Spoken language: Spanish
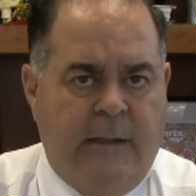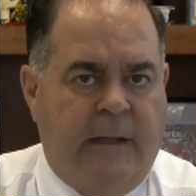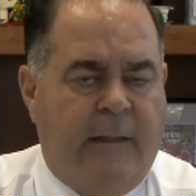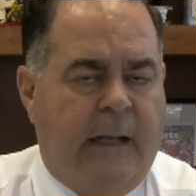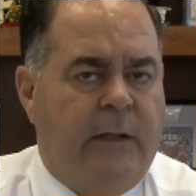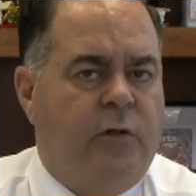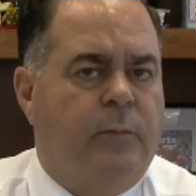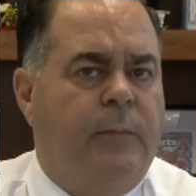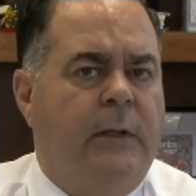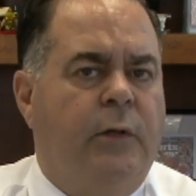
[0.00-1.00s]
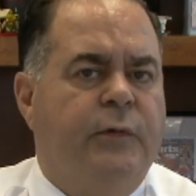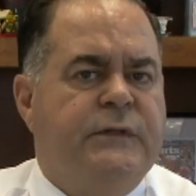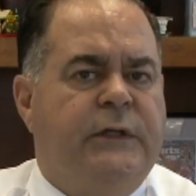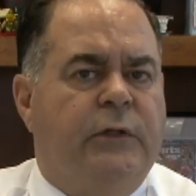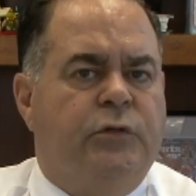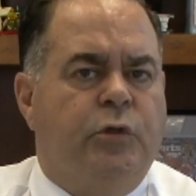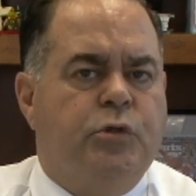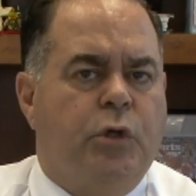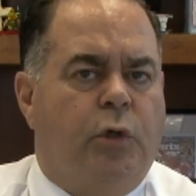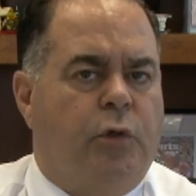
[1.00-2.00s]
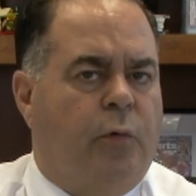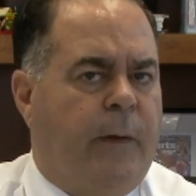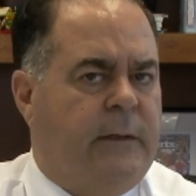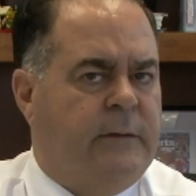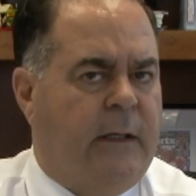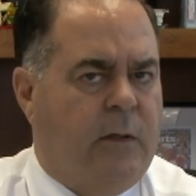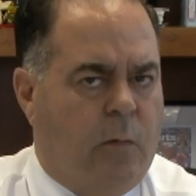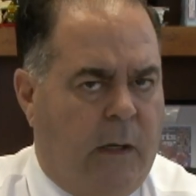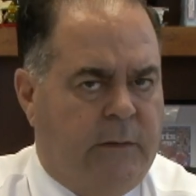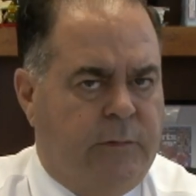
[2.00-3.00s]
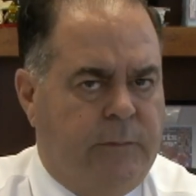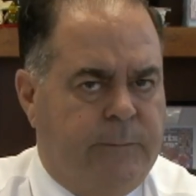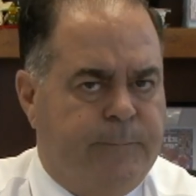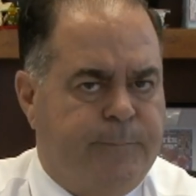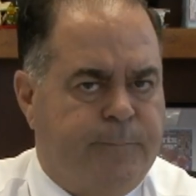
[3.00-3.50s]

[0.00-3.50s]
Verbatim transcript: Desde el año 1994